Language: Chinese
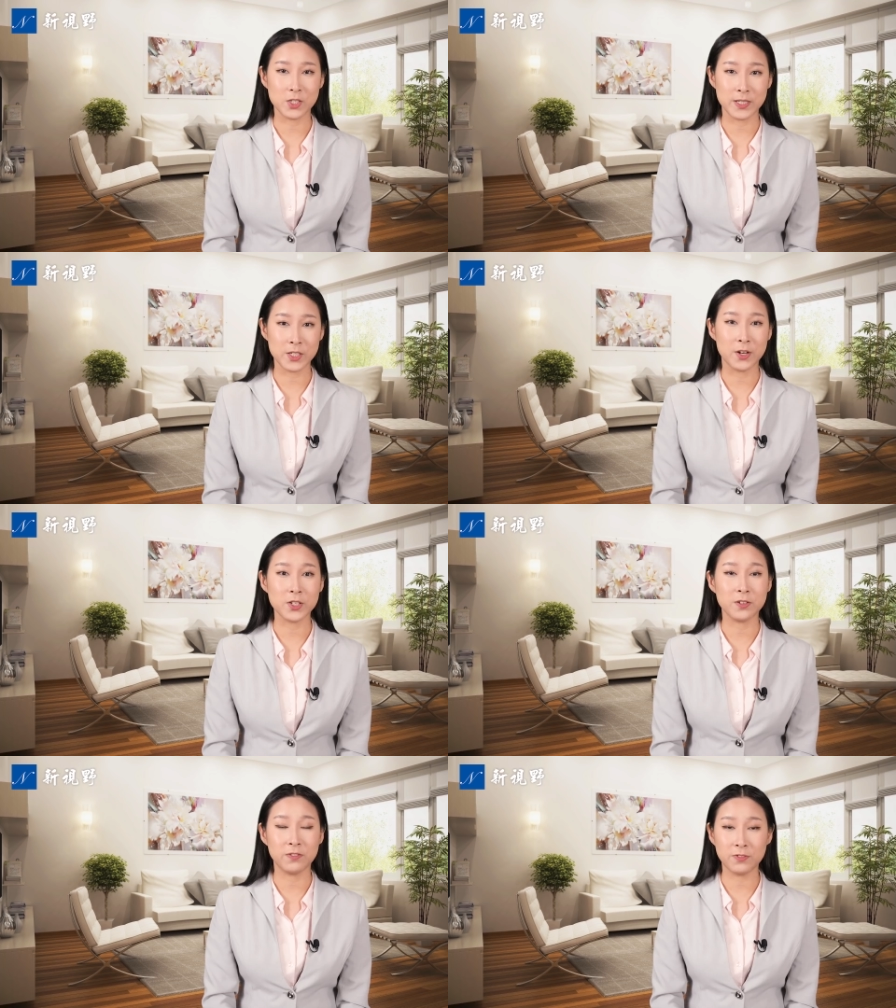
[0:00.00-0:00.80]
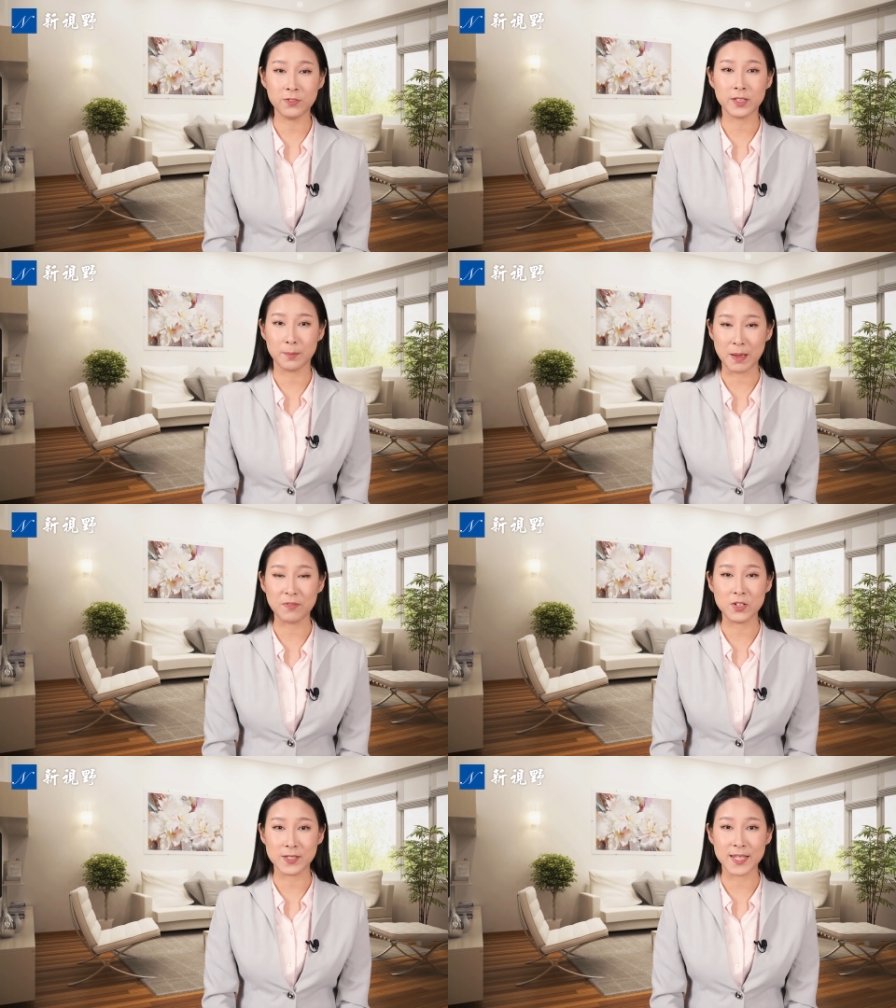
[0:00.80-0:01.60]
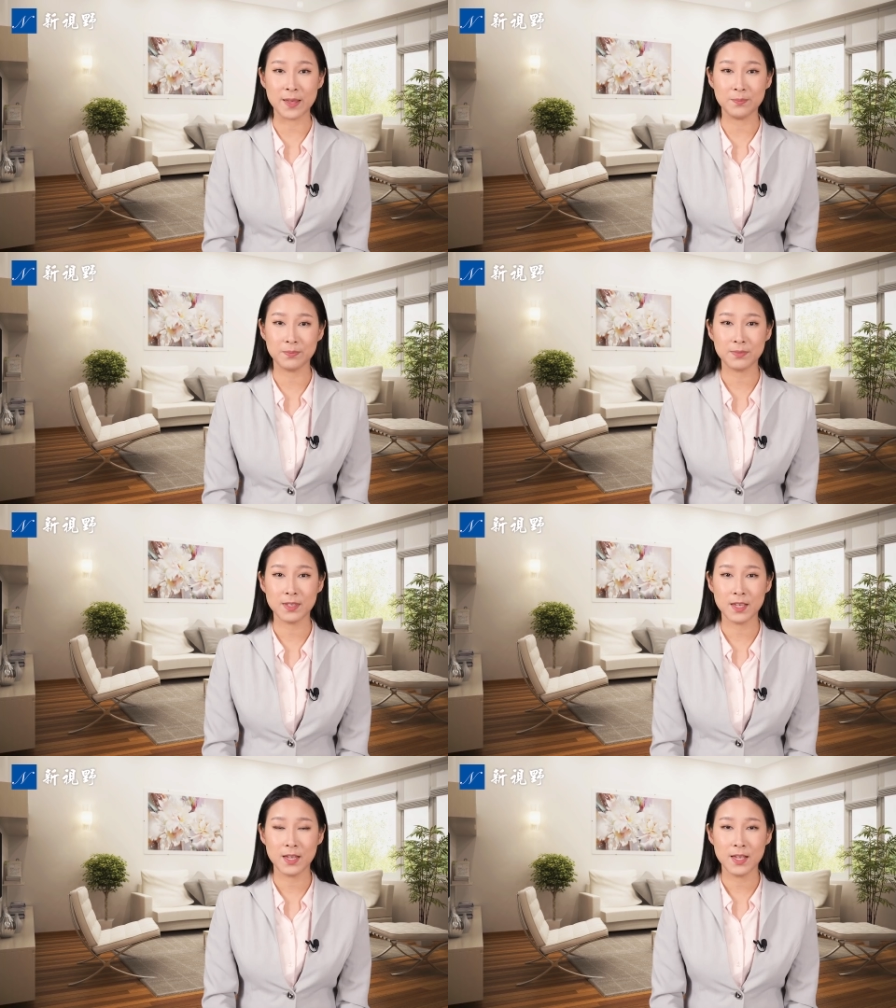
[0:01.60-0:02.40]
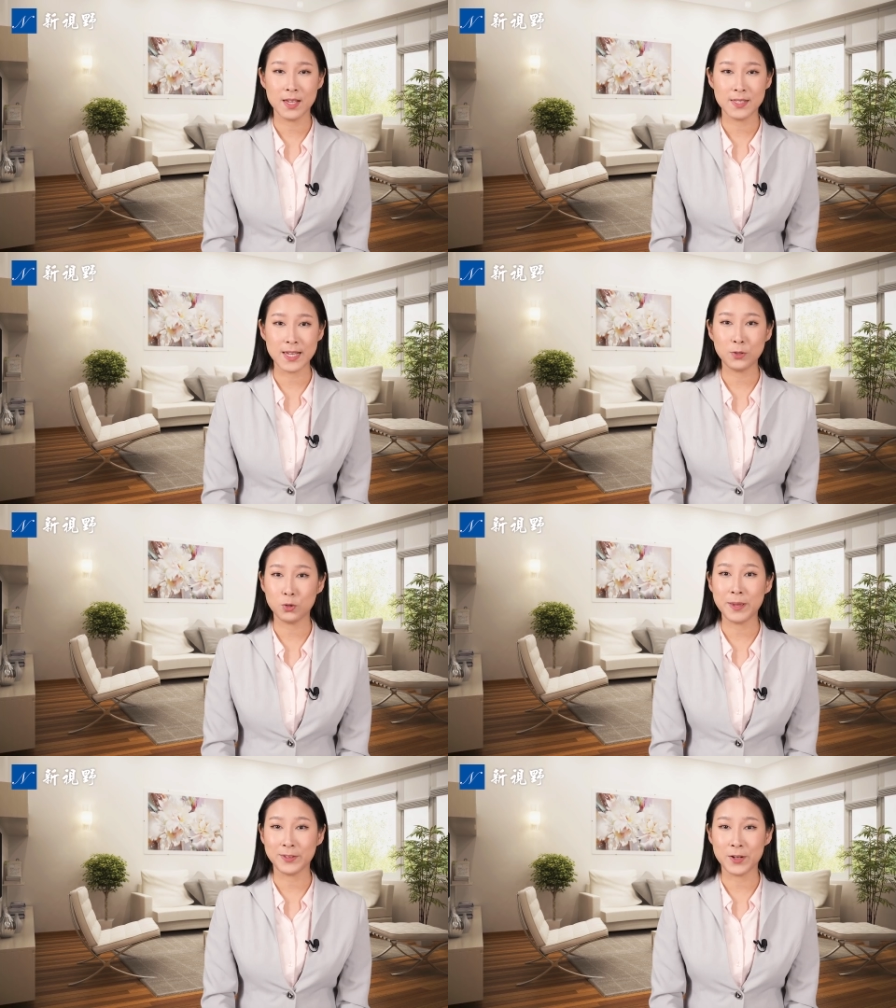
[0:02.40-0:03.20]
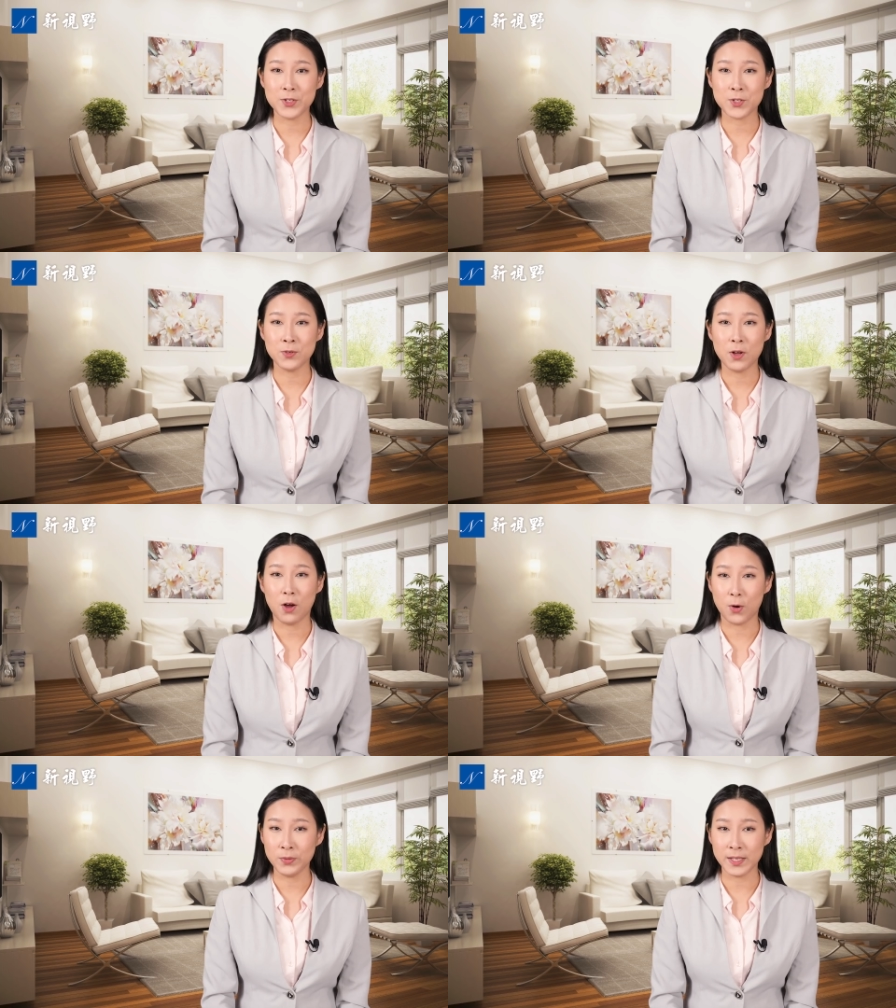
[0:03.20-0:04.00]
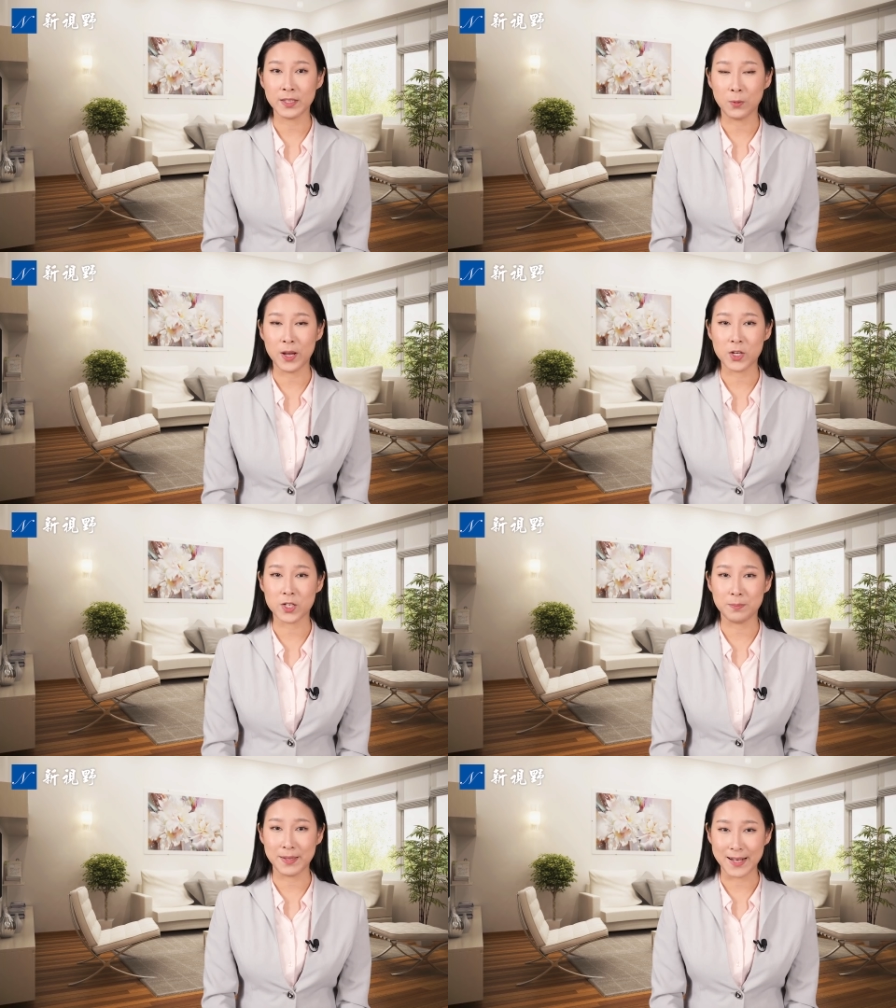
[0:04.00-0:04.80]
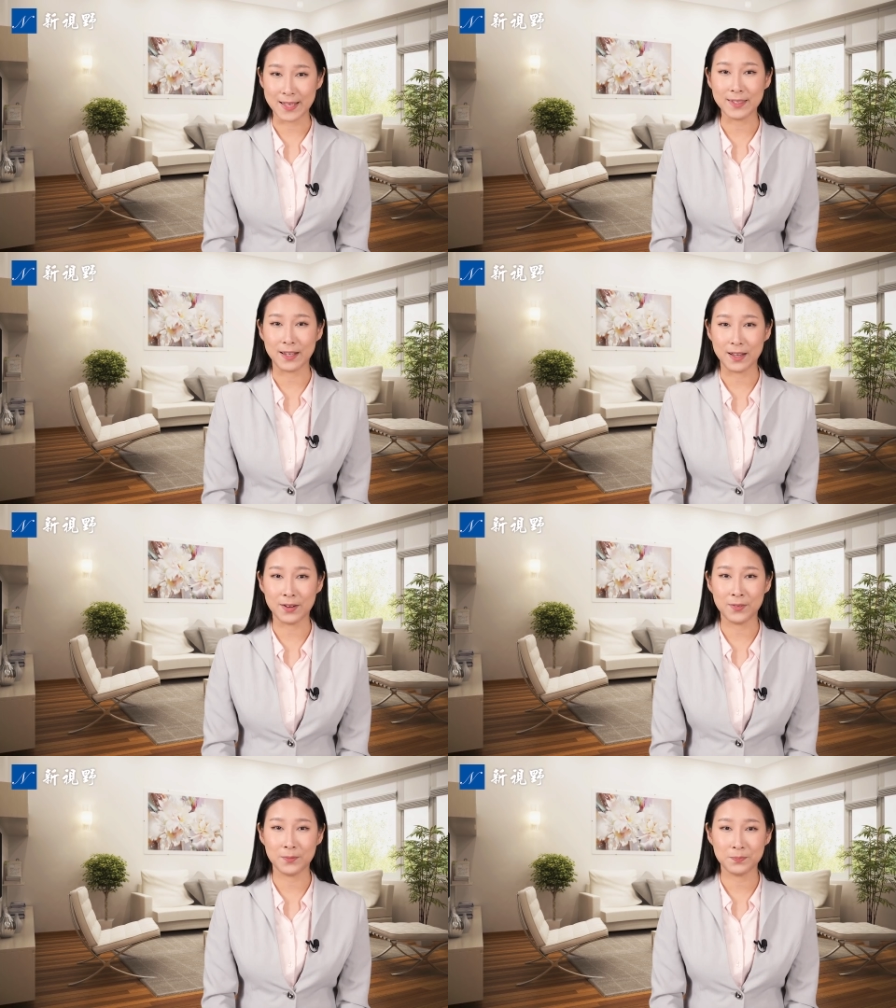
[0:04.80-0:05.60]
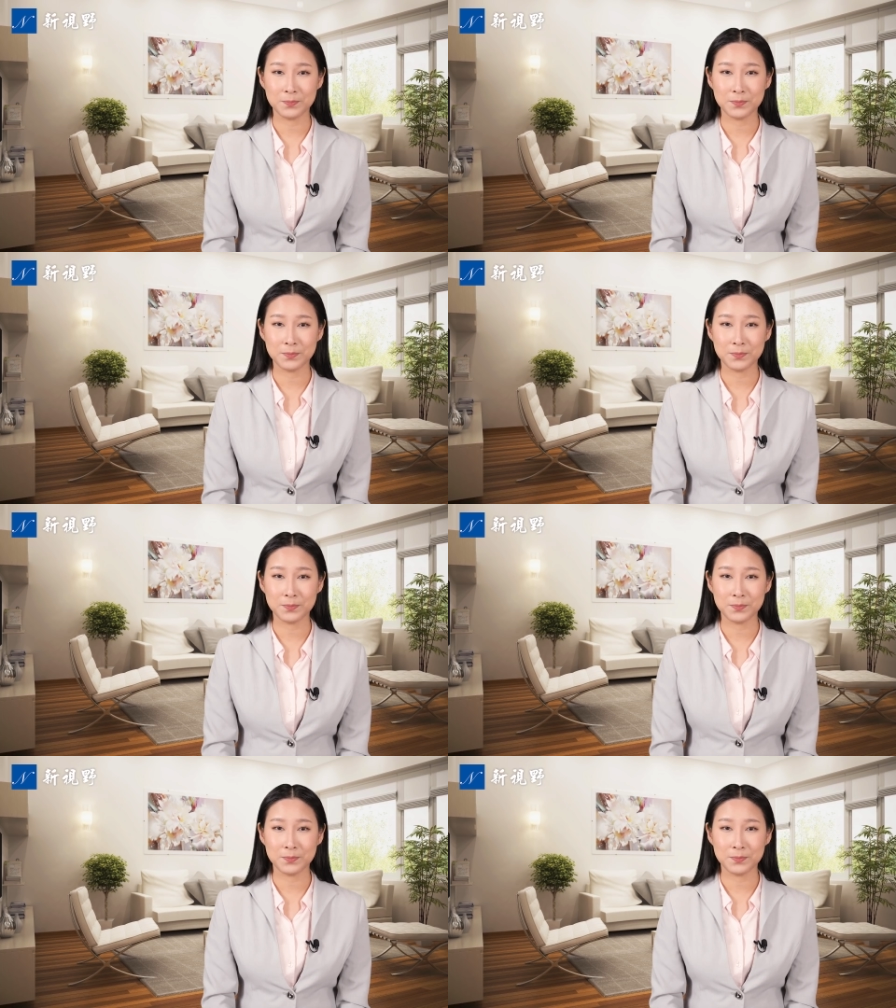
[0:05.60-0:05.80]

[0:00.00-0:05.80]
实际上是负的百分之三。在图表当中，红点的位置比蓝点高。